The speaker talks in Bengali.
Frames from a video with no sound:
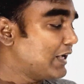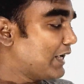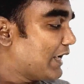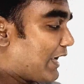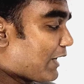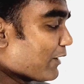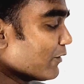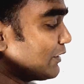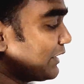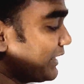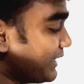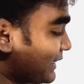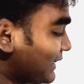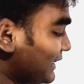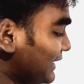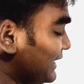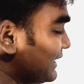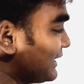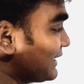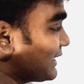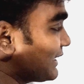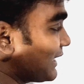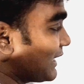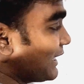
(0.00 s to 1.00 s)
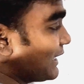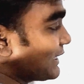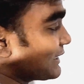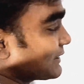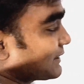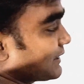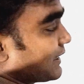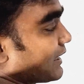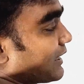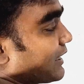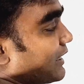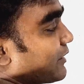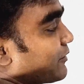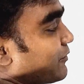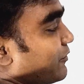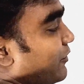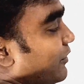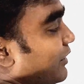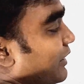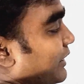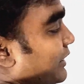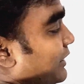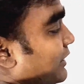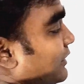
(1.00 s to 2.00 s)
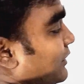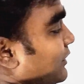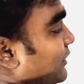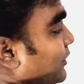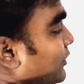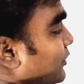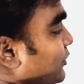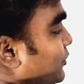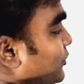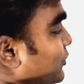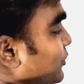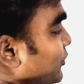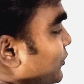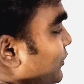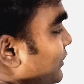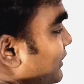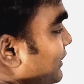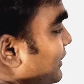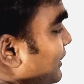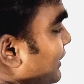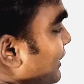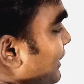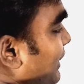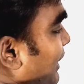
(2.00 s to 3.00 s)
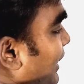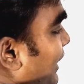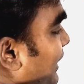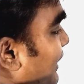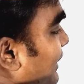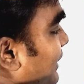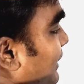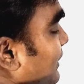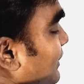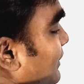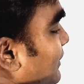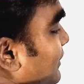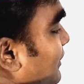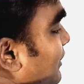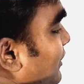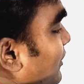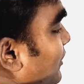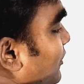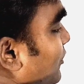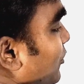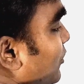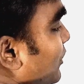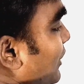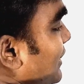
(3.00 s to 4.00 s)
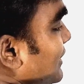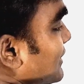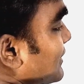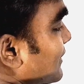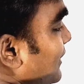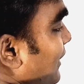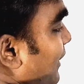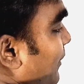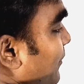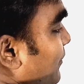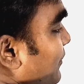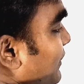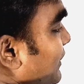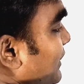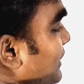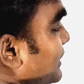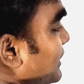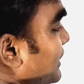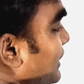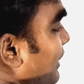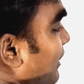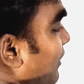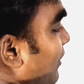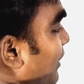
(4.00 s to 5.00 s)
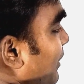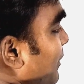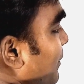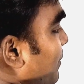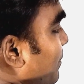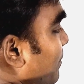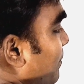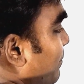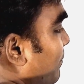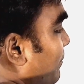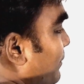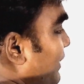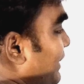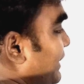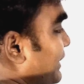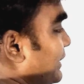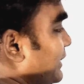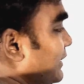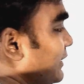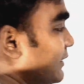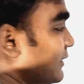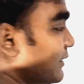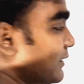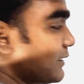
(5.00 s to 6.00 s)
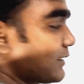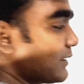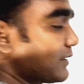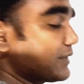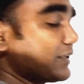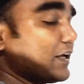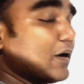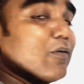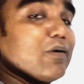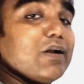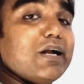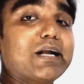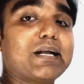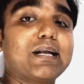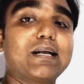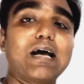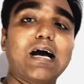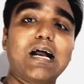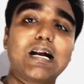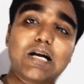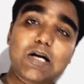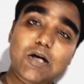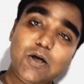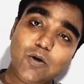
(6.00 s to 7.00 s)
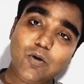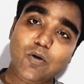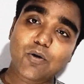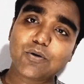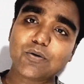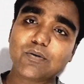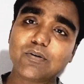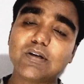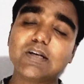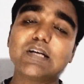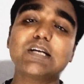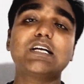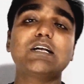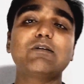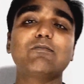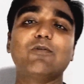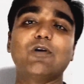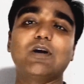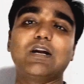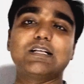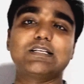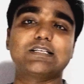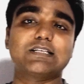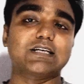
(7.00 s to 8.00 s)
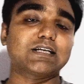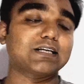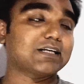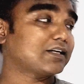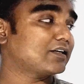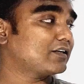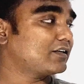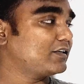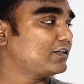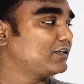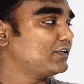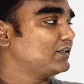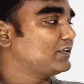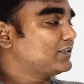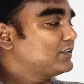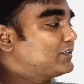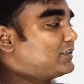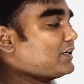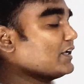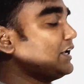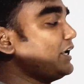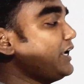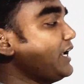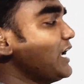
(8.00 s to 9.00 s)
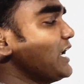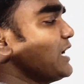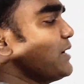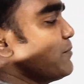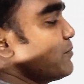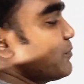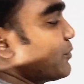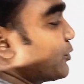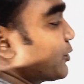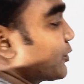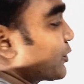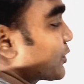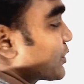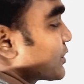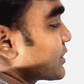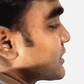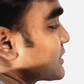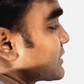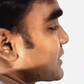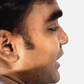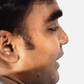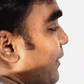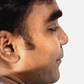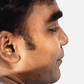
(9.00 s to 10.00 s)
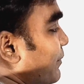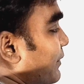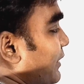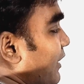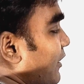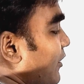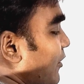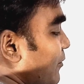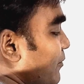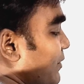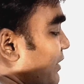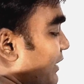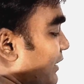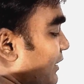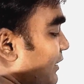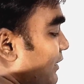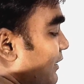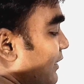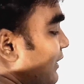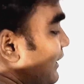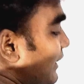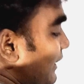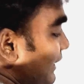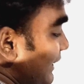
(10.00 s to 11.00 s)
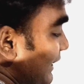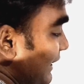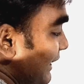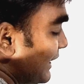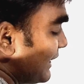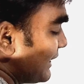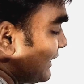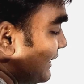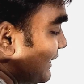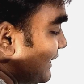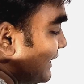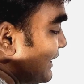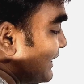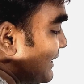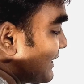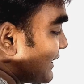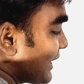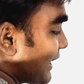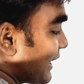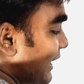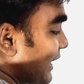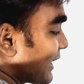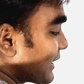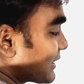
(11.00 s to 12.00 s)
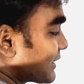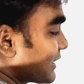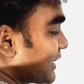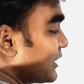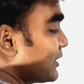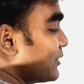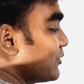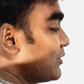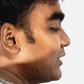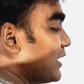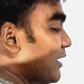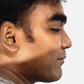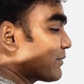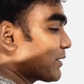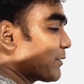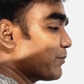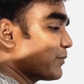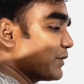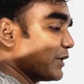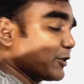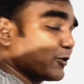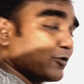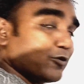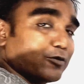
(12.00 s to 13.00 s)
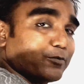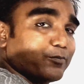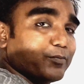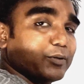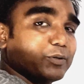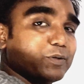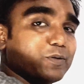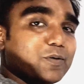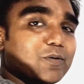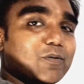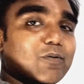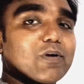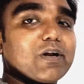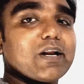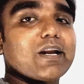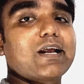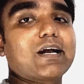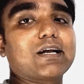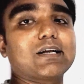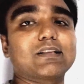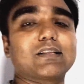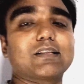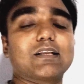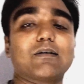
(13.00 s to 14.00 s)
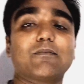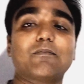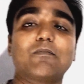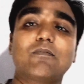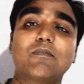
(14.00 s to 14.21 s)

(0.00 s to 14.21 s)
এখন এই তিনটা গ্যাস থাকার ফলে যদি এখানে টোটাল চাপ সৃষ্টি হয় পি তাহলে ডালটন যেটি বলেছেন যে এই মোট চাপটা হবে এই তিনটা গ্যাসকে যদি আমরা পৃথক পৃথক করে রাখতাম